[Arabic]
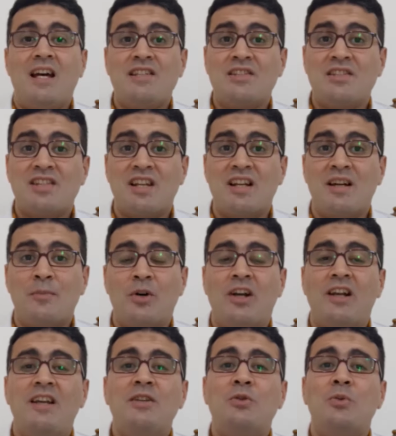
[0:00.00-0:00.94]
السلام
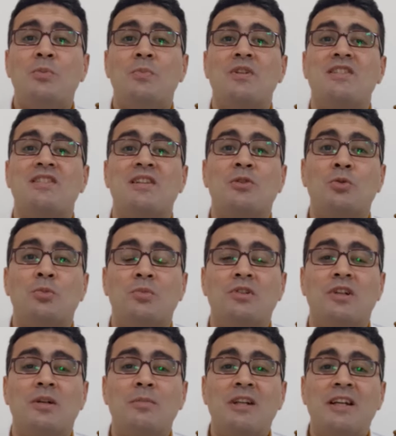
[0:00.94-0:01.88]
عليكم
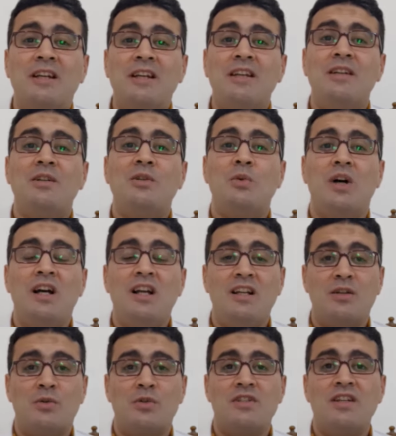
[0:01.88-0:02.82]
مساكم الله بالخير
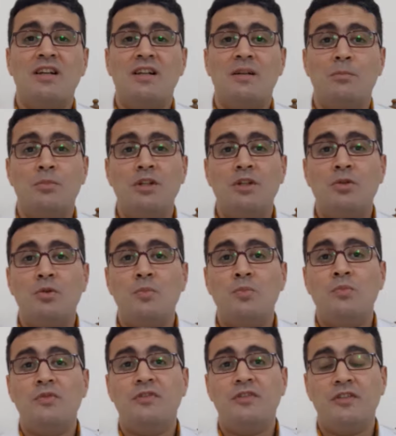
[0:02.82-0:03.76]
وأهلا وسهلا
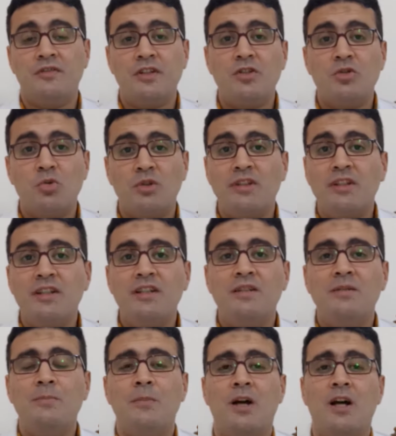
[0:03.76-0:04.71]
بيكم في فيديو
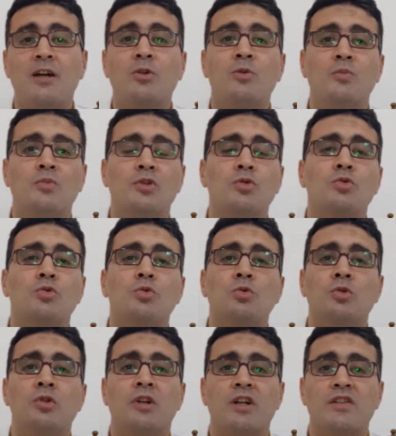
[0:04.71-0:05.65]
جديد معاكم
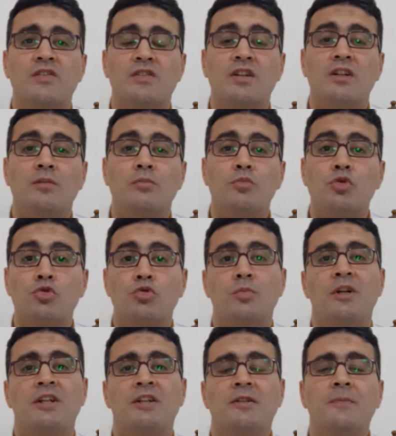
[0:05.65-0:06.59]
دكتور عصام
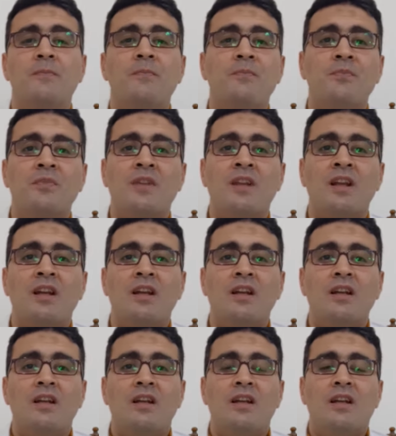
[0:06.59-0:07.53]
شومان
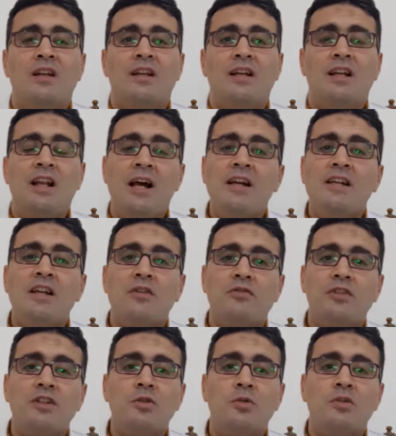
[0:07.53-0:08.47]
الحقيقة
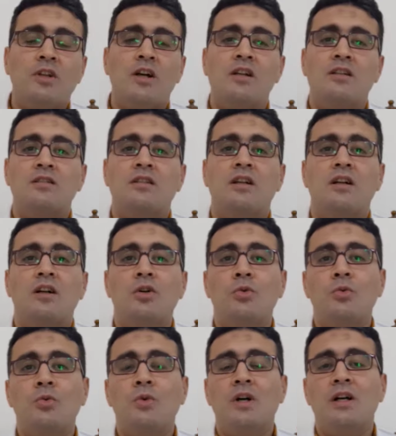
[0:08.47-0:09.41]
فيديو النهاردة
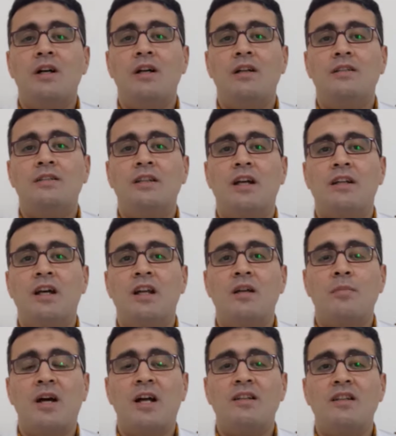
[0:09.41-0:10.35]
هو يعني
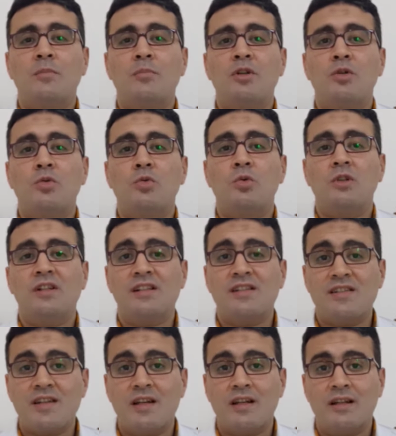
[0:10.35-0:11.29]
أنا بعتبره
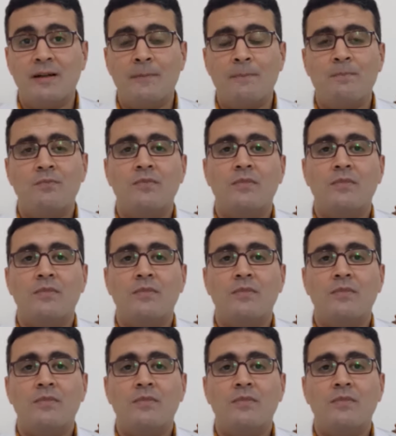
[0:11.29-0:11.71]
رسالة